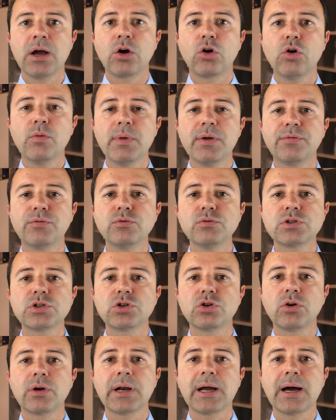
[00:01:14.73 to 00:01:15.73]
Come
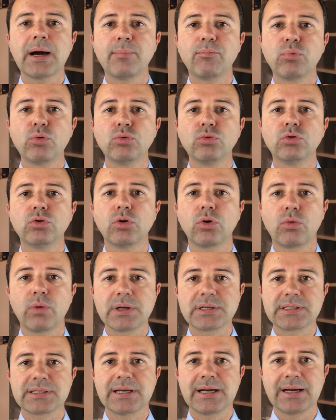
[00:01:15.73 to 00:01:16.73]
funziona appunto
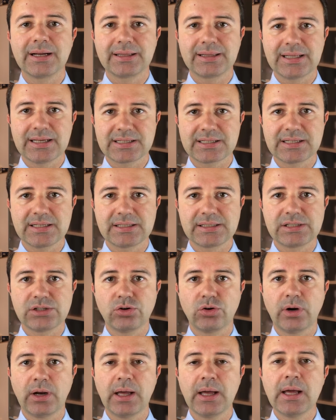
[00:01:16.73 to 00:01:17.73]
questa
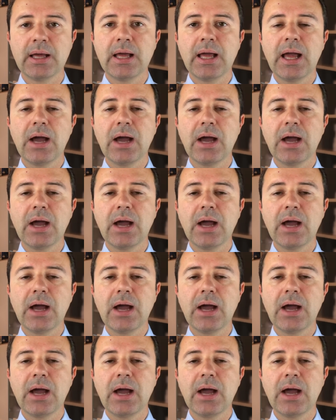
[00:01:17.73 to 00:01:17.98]
tassazione?